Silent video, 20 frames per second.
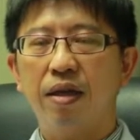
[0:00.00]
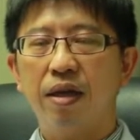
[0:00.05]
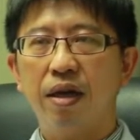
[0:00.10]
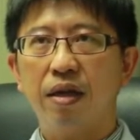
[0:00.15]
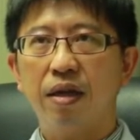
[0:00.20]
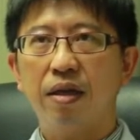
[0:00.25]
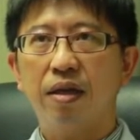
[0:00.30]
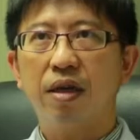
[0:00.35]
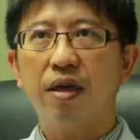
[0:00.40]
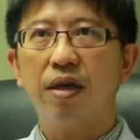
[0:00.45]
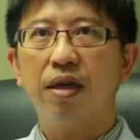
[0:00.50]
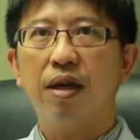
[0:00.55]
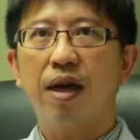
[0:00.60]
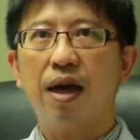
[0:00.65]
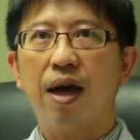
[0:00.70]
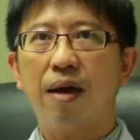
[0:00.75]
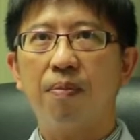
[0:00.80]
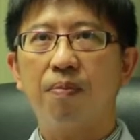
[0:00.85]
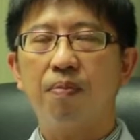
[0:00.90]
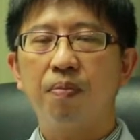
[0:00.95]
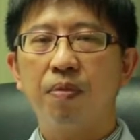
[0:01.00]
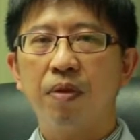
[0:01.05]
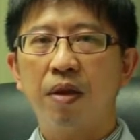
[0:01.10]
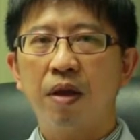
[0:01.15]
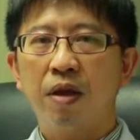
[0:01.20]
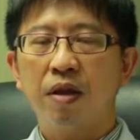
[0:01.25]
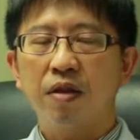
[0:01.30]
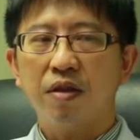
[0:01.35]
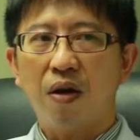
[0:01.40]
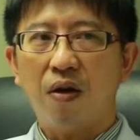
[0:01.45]
เยอะขึ้นนะครับ
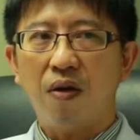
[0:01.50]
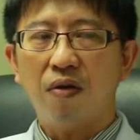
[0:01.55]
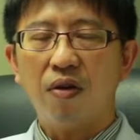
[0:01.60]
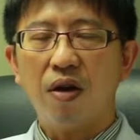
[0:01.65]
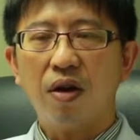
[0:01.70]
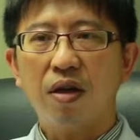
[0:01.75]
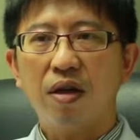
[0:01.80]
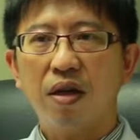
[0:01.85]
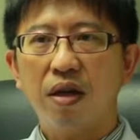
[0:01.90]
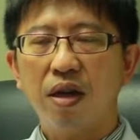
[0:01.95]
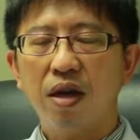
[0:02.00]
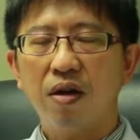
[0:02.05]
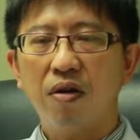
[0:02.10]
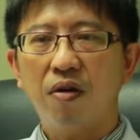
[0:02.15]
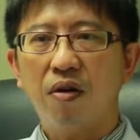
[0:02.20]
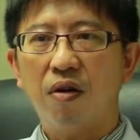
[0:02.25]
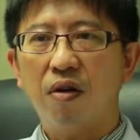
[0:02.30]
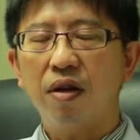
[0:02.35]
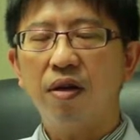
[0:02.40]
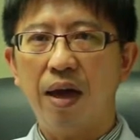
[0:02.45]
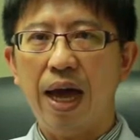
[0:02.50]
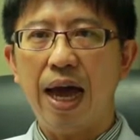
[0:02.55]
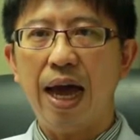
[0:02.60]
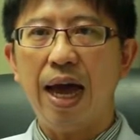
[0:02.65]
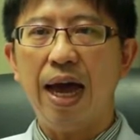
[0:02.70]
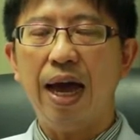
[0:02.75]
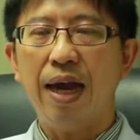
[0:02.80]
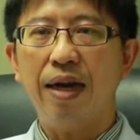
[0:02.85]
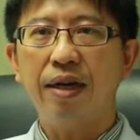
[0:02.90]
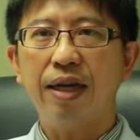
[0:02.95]
2ก็คือเรื่องของอา
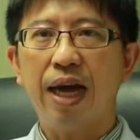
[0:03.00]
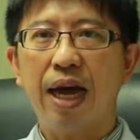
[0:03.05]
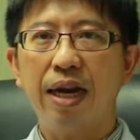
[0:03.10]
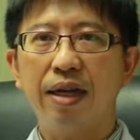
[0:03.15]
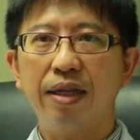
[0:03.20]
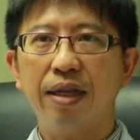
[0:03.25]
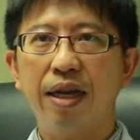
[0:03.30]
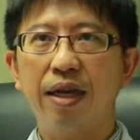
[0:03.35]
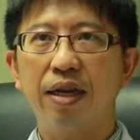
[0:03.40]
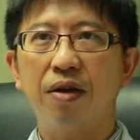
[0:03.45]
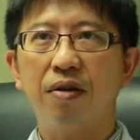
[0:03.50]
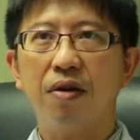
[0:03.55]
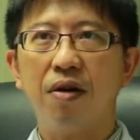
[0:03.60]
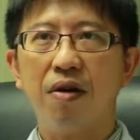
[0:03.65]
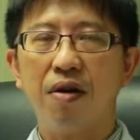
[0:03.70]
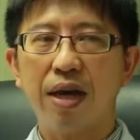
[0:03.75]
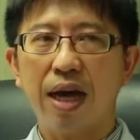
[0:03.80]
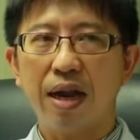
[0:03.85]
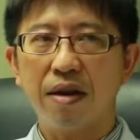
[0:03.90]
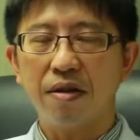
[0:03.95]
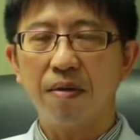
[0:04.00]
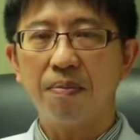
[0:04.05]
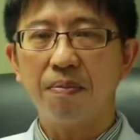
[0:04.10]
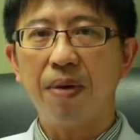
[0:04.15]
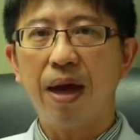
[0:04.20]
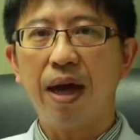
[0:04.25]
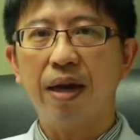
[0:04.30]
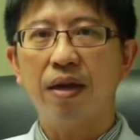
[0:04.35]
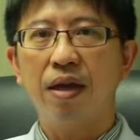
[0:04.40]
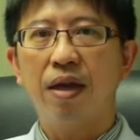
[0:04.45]
หารการกินแล้วก็การสัมผัส